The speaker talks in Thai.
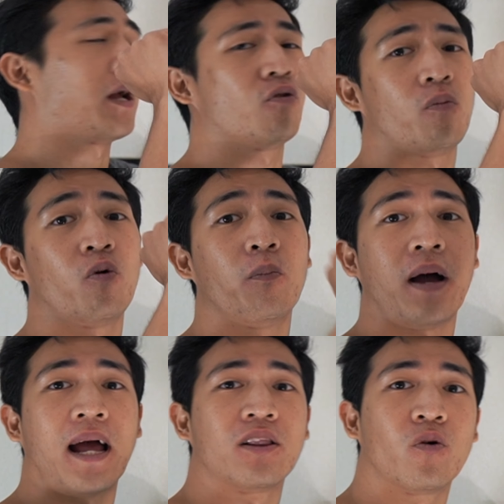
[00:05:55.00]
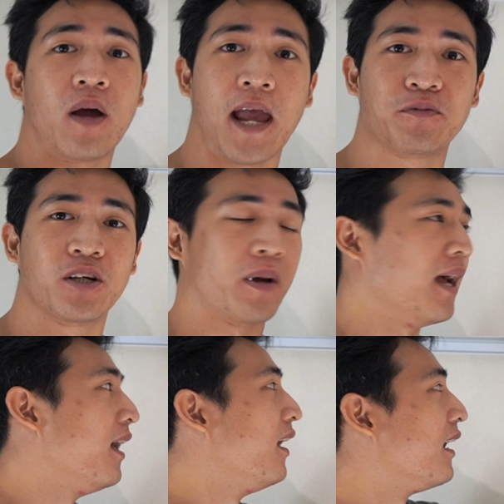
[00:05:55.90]
ไปควบคุมผ่านตัวแอปใช่ไหม
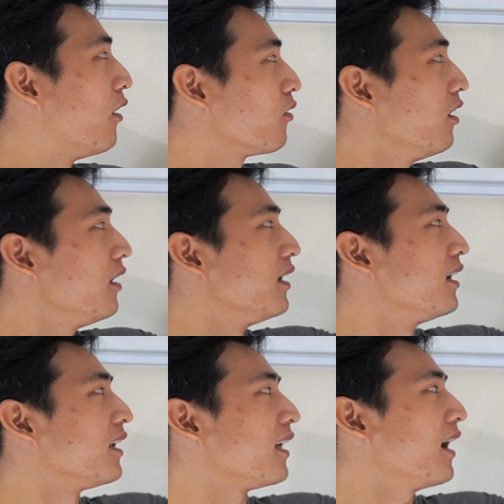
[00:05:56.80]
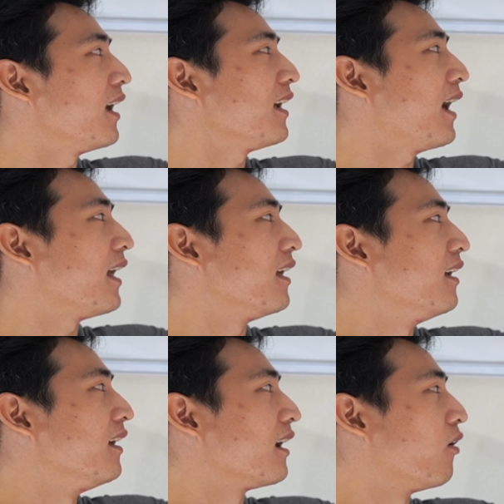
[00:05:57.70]
เราก็ดึงอย่างเงี้ยง่า
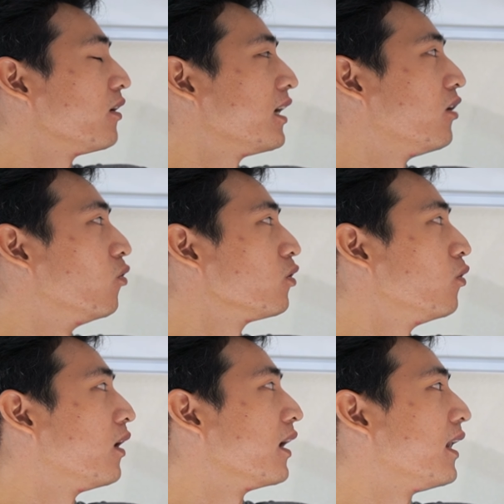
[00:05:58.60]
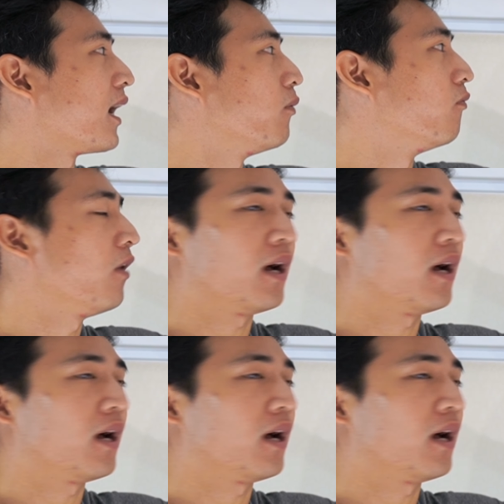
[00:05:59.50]
ยๆเขาก็จะรู้ตัวเลยนะครับผม